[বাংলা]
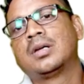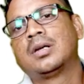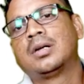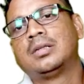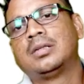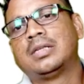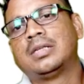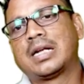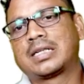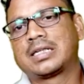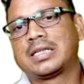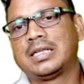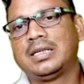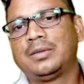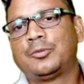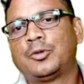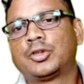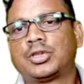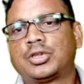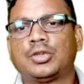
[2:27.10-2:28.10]
নারকেল
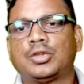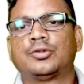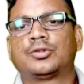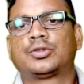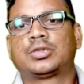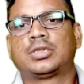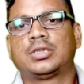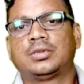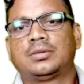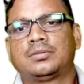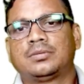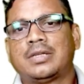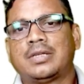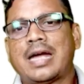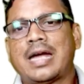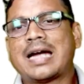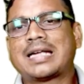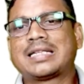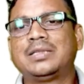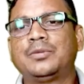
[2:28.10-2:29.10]
ভর্তি করছেন
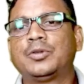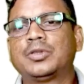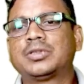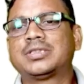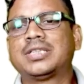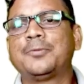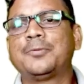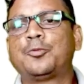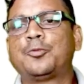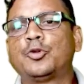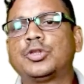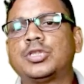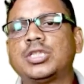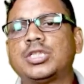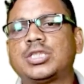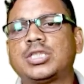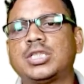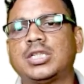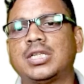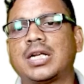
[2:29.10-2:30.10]
একটি বস্তায়
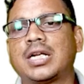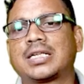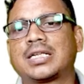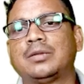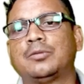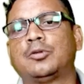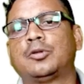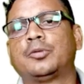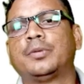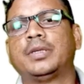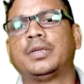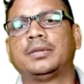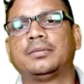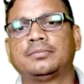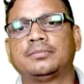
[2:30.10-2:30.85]
পঁচিশটি নারকেল ভরবেন